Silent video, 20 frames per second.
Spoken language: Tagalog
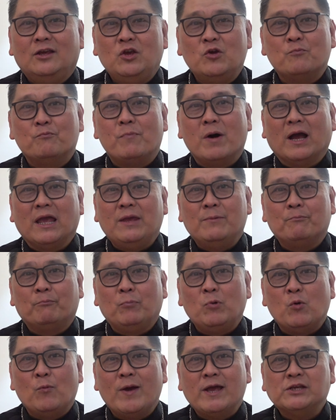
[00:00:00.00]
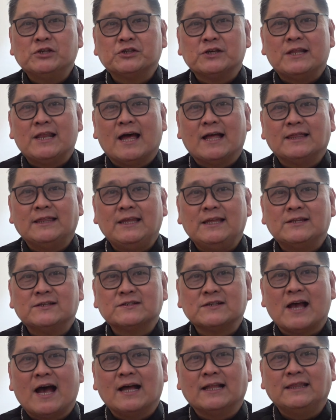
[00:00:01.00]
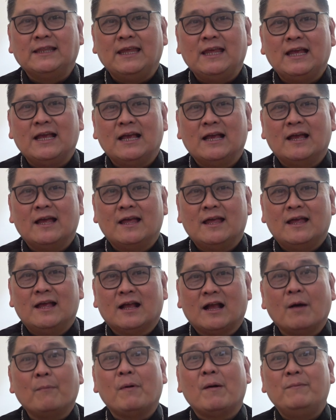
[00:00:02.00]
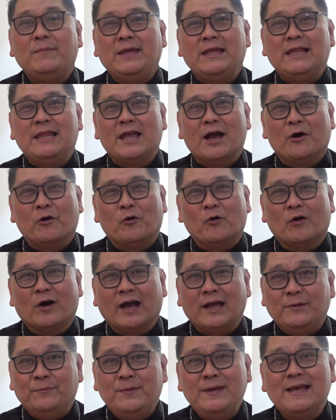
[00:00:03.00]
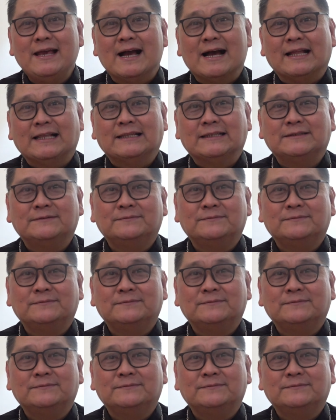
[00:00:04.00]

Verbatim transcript: yung bang impluensya natin sa ating kapamilya o kaibigan